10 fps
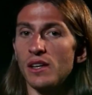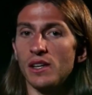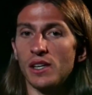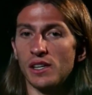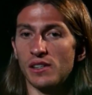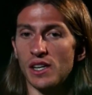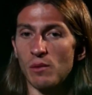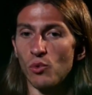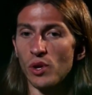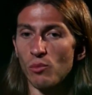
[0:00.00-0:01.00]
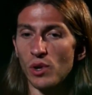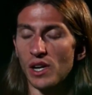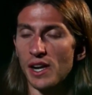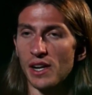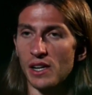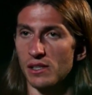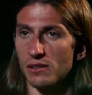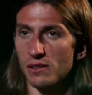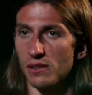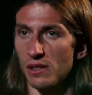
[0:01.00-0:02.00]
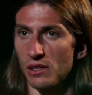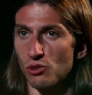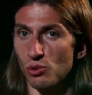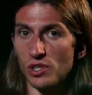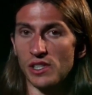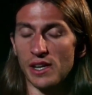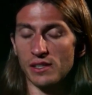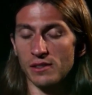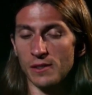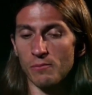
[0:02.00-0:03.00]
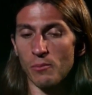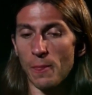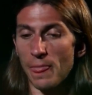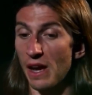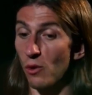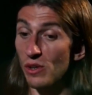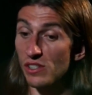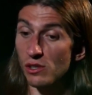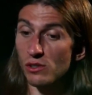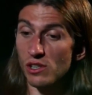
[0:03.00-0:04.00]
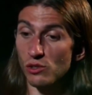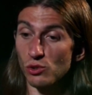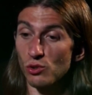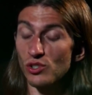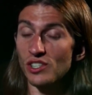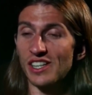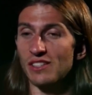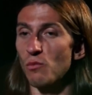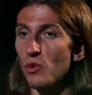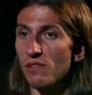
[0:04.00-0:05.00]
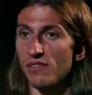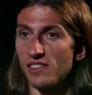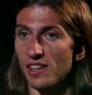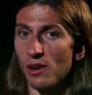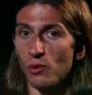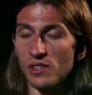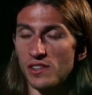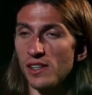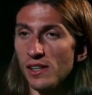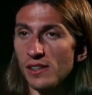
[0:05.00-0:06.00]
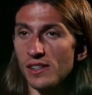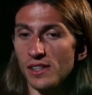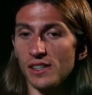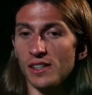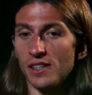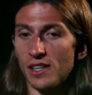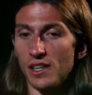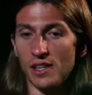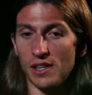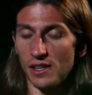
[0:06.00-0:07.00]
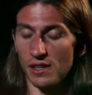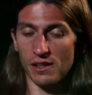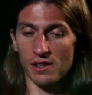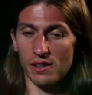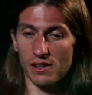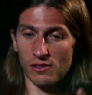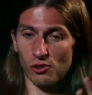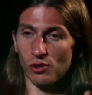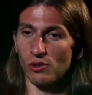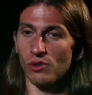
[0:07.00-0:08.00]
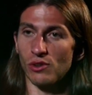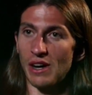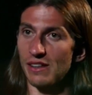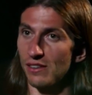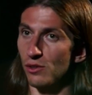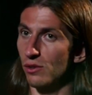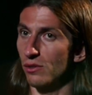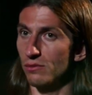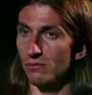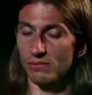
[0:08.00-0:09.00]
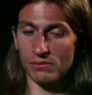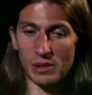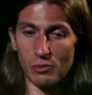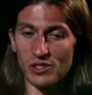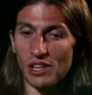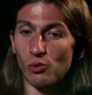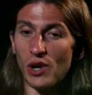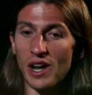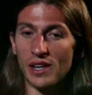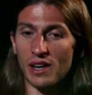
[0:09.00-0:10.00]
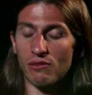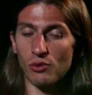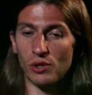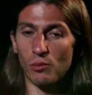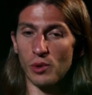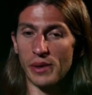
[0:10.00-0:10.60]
y que tiene muy, muy claras sus ideas. Ha coincidido esas dos cosas, que es muy difícil que coincida y todo ha sido después natural y ha fluido muy